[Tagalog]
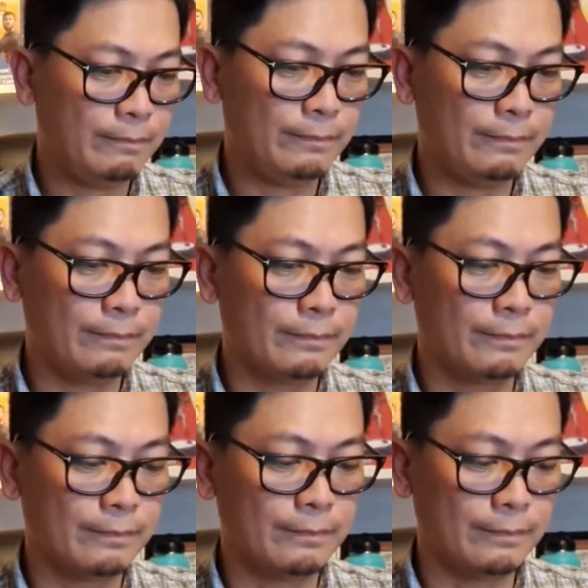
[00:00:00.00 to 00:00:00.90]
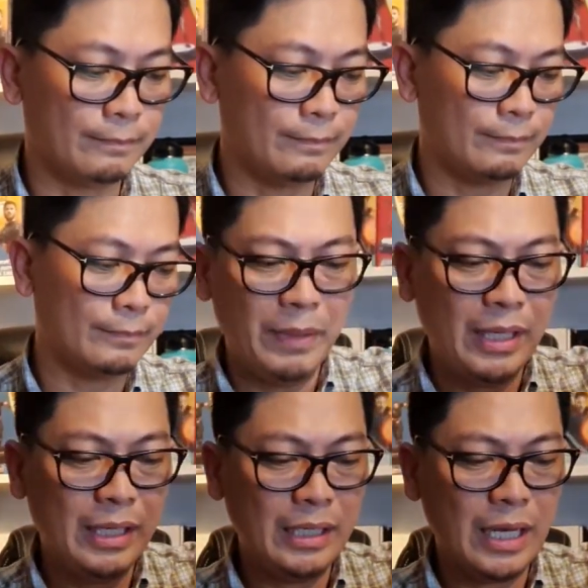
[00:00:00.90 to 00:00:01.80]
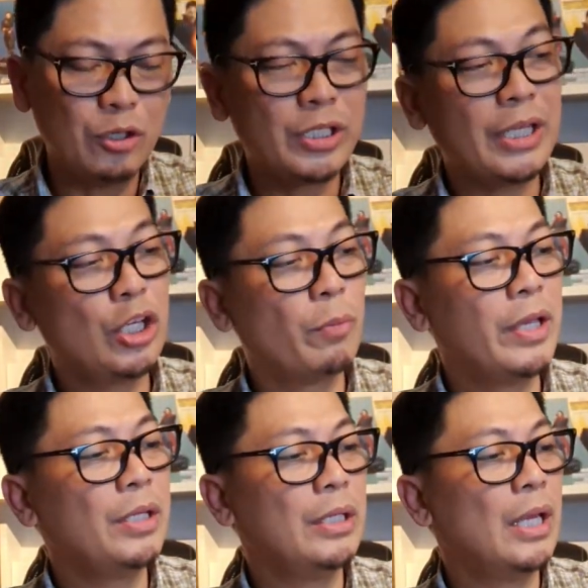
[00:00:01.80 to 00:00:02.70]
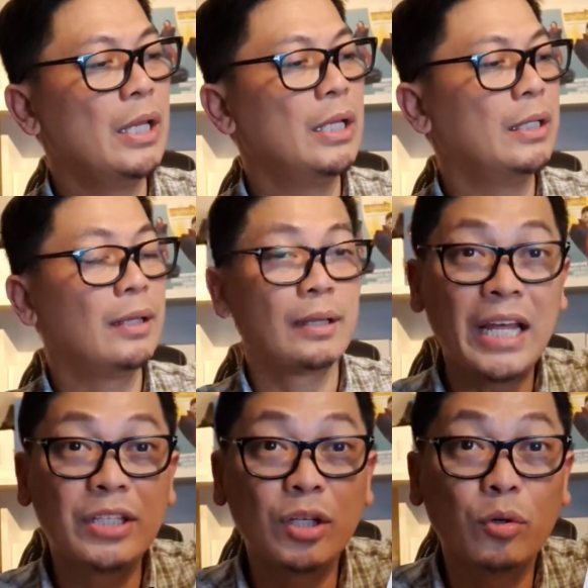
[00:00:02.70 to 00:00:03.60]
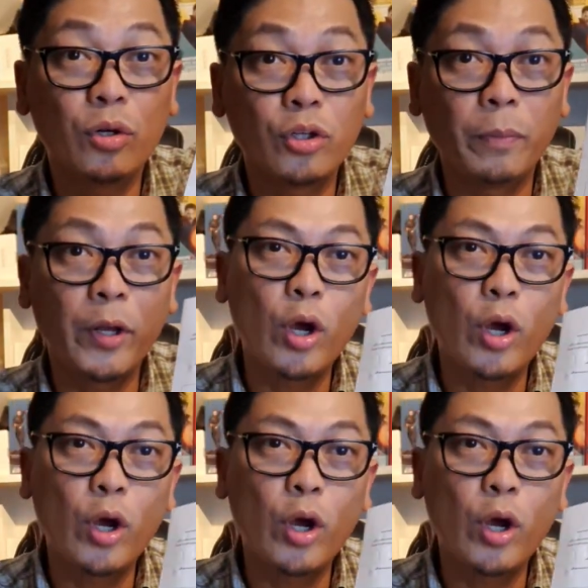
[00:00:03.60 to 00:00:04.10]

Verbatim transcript: Hmm. May ano siya, hindi ko maintindihan eh. Thailand siguro to.